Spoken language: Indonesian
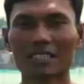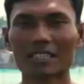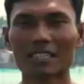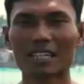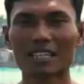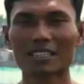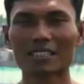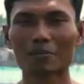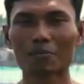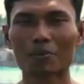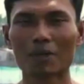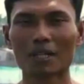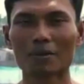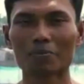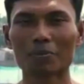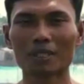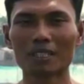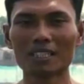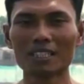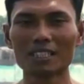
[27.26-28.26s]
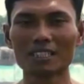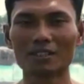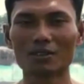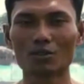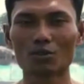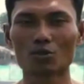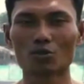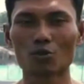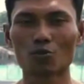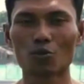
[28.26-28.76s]
dengan tebar benih
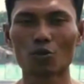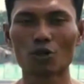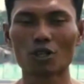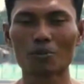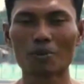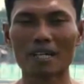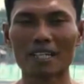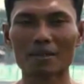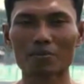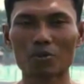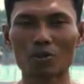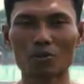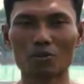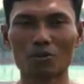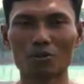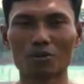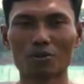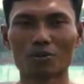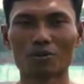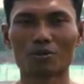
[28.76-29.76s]
ribu.